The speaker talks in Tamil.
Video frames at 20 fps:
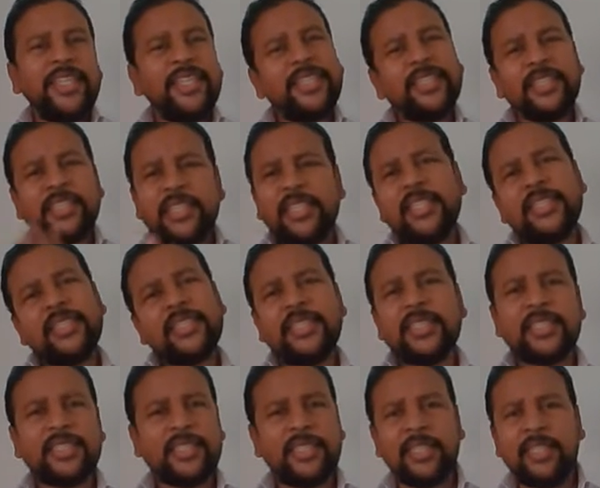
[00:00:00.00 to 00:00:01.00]
இது வந்து
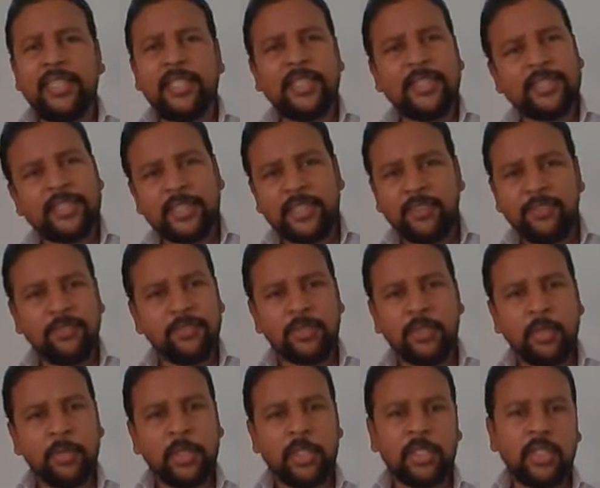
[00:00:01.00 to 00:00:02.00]
ஈஸியஸ்ட் அண்ட் சேஃப்
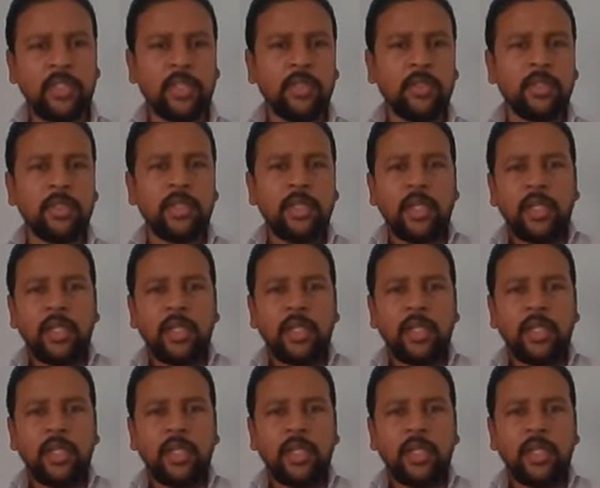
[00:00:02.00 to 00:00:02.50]
மெத்தடு